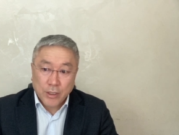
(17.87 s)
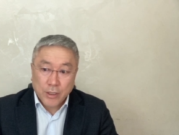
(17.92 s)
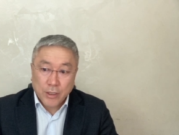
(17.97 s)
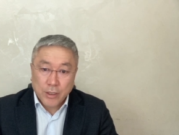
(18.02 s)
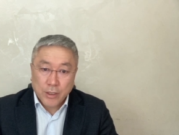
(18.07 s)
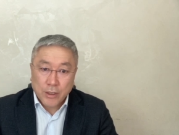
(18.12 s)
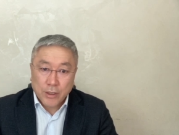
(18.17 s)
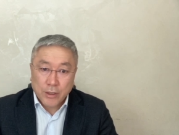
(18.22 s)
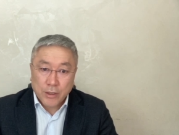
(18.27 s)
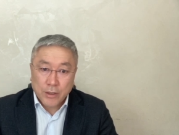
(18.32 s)

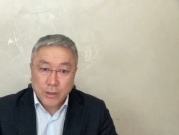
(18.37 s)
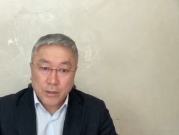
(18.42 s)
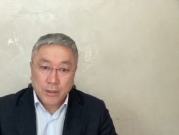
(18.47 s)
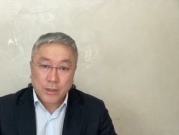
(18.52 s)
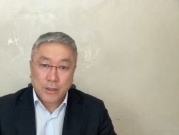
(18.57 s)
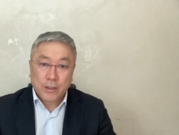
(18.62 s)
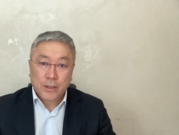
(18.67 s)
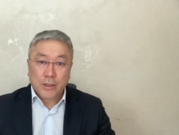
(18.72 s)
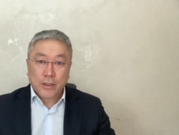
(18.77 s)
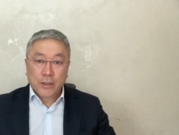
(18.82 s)
Э,
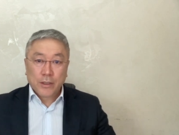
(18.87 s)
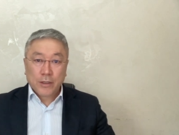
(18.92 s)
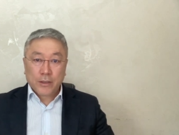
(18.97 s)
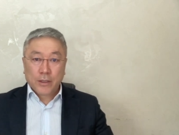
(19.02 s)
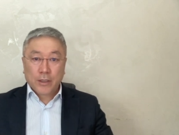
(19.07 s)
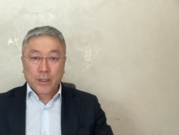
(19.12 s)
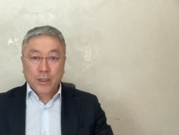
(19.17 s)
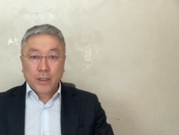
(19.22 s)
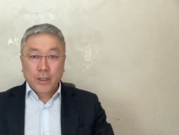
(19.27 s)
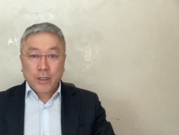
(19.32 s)

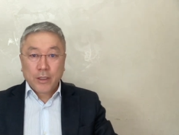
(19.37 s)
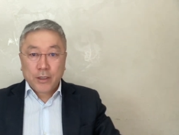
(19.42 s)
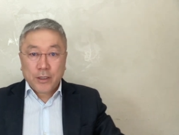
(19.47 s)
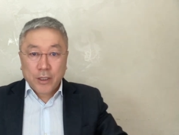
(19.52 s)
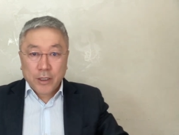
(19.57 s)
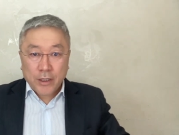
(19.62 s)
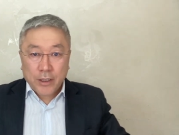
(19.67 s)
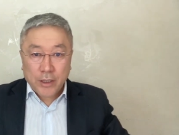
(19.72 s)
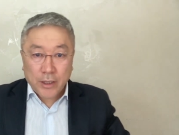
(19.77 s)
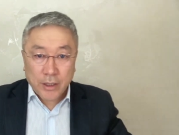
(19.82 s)
дорогие
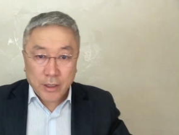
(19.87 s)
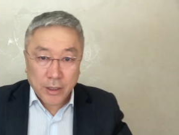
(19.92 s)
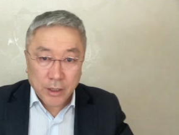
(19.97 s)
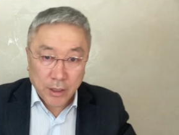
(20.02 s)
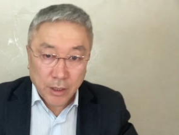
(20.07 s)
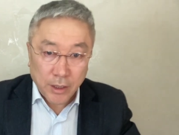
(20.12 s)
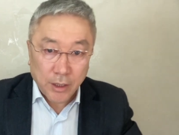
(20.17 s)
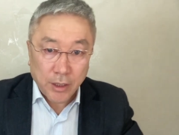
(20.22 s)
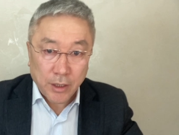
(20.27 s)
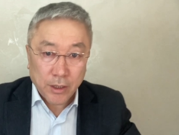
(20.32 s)
дети,
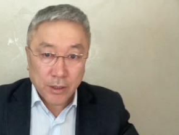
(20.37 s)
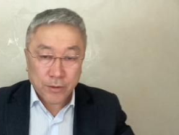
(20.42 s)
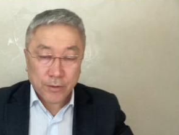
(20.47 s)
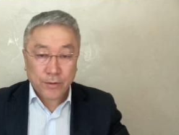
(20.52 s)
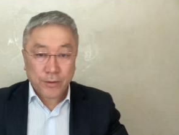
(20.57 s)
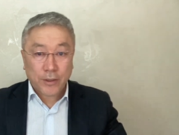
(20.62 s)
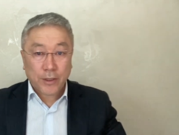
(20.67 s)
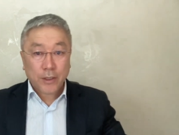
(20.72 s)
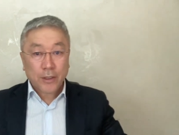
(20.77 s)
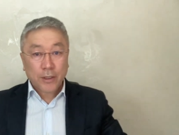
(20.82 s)

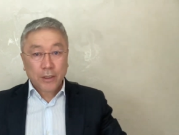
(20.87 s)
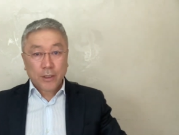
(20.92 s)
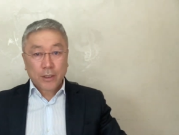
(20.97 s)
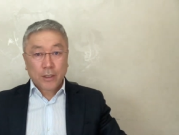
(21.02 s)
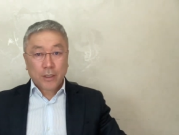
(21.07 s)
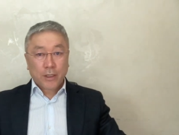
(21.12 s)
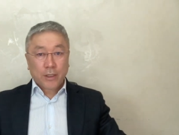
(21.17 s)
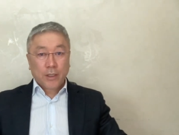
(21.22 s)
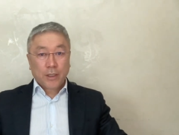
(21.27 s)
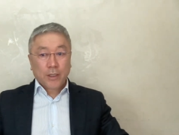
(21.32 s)

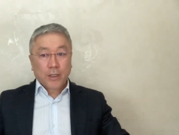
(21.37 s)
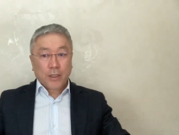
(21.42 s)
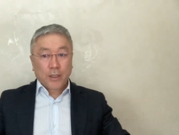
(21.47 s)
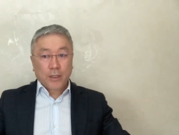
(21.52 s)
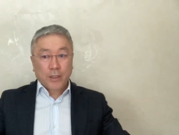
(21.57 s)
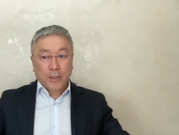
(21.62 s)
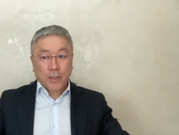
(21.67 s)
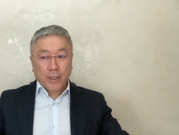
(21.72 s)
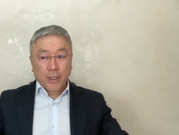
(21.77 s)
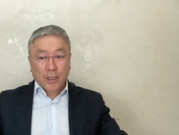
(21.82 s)
студенты,
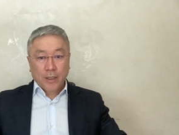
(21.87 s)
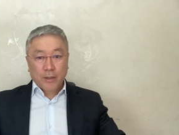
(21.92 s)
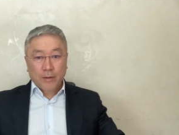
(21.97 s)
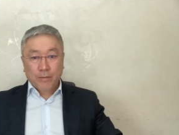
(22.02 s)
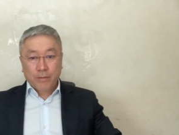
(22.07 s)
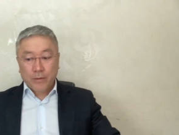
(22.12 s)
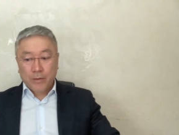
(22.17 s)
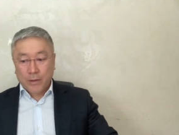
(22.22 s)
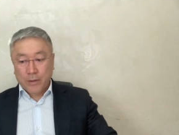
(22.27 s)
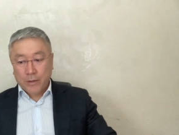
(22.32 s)
я
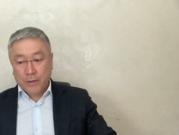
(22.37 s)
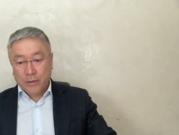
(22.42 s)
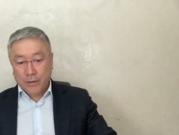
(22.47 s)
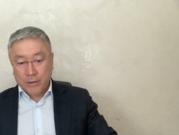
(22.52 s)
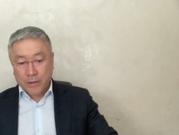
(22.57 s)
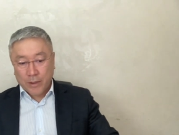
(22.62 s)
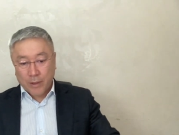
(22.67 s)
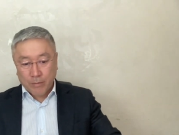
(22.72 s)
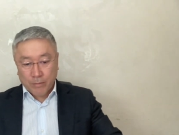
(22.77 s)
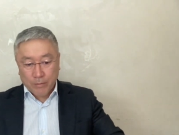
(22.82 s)
э,
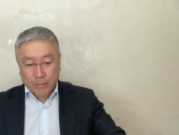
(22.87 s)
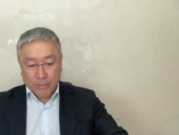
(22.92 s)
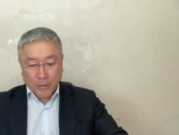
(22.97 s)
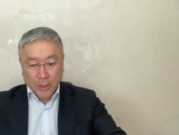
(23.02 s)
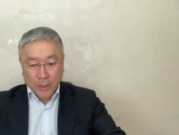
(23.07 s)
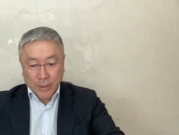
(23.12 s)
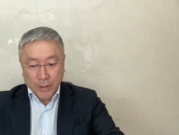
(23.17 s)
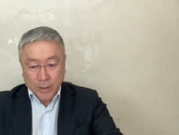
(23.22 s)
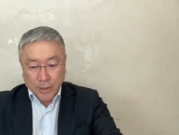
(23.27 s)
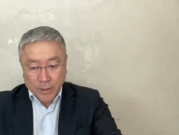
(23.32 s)
сам
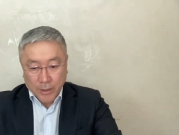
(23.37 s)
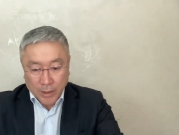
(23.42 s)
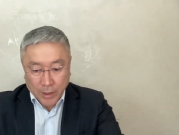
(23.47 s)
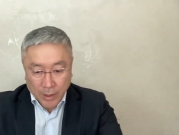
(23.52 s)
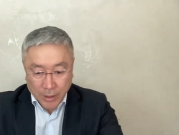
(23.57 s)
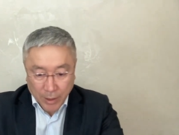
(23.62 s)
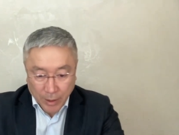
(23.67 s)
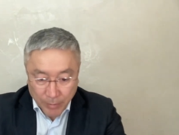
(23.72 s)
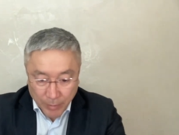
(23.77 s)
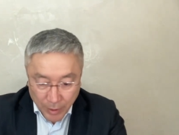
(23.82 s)
политик,
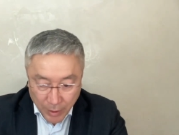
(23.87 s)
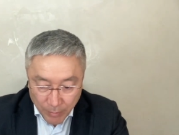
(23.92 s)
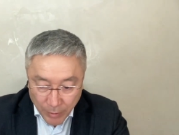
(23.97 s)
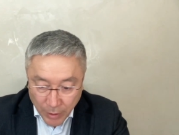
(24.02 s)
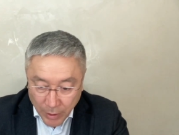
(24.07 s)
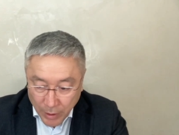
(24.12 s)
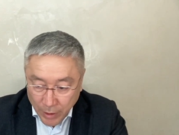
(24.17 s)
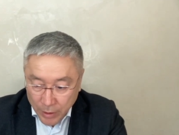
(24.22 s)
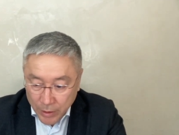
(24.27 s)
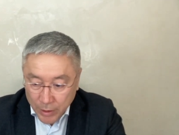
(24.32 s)
да, я
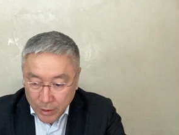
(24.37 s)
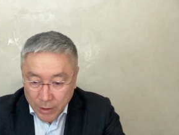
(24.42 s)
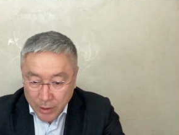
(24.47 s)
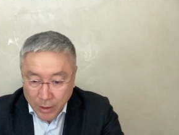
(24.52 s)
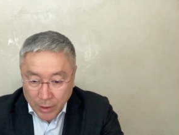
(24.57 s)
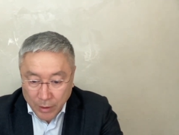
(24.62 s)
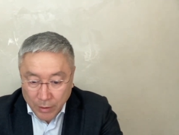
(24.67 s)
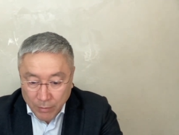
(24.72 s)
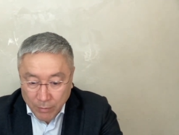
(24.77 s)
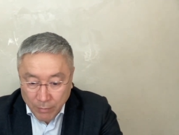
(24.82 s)
понимаю,
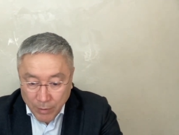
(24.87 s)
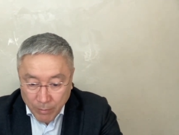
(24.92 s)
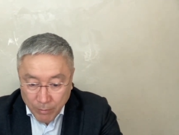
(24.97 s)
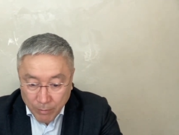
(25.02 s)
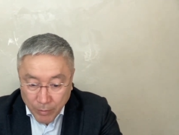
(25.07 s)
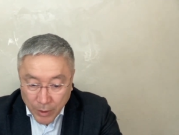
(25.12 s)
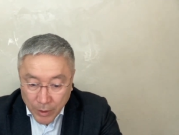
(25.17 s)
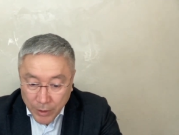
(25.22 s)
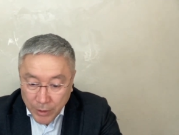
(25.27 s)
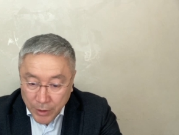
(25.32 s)
конечно,
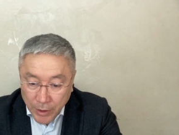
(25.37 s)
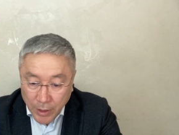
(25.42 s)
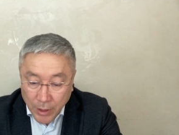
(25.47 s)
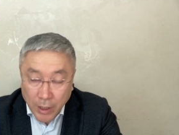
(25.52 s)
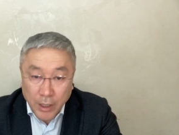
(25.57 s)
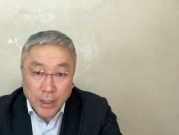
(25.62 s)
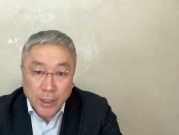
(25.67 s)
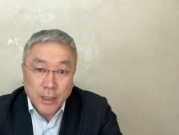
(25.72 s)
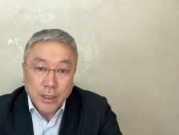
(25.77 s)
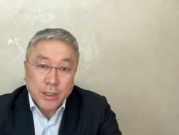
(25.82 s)
вам
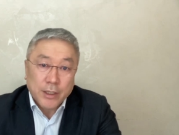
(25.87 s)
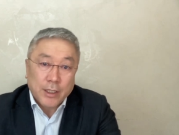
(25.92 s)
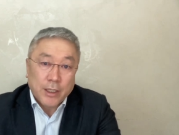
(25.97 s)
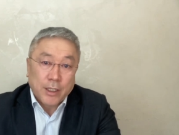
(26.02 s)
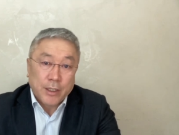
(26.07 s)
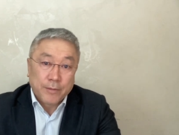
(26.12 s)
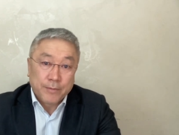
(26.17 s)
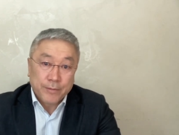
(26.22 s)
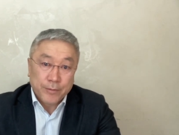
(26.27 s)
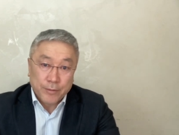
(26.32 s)
политика,
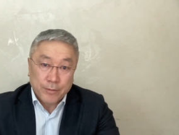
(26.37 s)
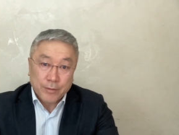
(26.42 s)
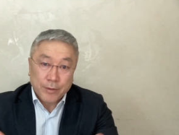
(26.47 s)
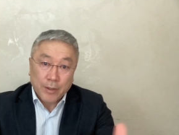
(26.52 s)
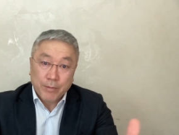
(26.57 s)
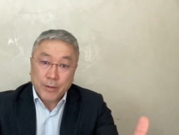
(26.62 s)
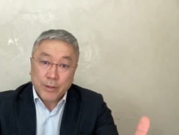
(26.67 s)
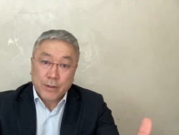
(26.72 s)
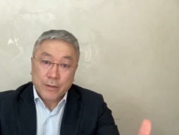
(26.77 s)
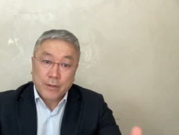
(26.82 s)
она, ну,
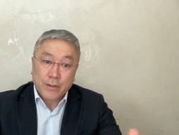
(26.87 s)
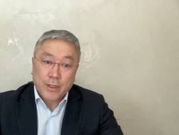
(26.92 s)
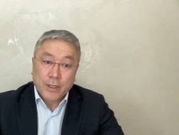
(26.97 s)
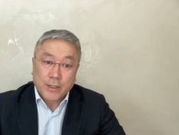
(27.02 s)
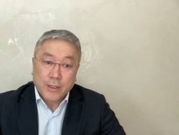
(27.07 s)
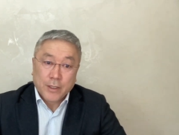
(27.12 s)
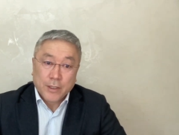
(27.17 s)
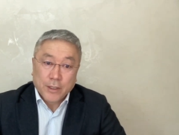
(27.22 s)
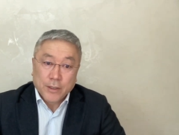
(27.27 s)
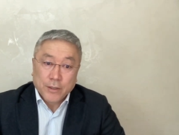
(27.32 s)
на первый
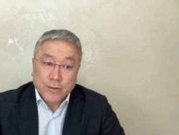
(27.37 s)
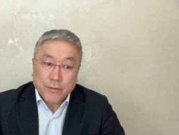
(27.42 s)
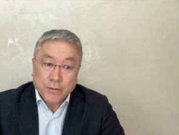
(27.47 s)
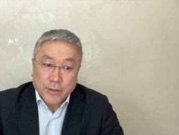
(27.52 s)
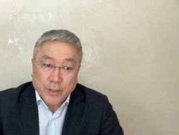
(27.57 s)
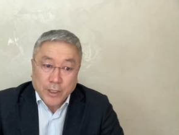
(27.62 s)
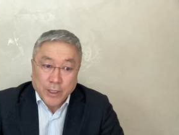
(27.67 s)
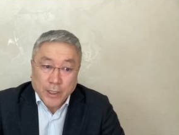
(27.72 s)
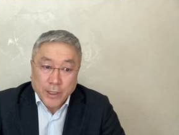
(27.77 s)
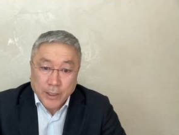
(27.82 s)
взгляд, она не
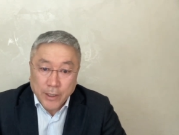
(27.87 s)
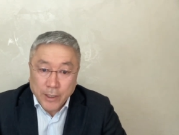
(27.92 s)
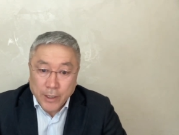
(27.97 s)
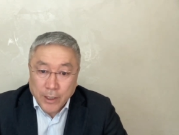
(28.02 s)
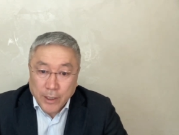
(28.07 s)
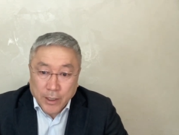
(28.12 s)
нужна.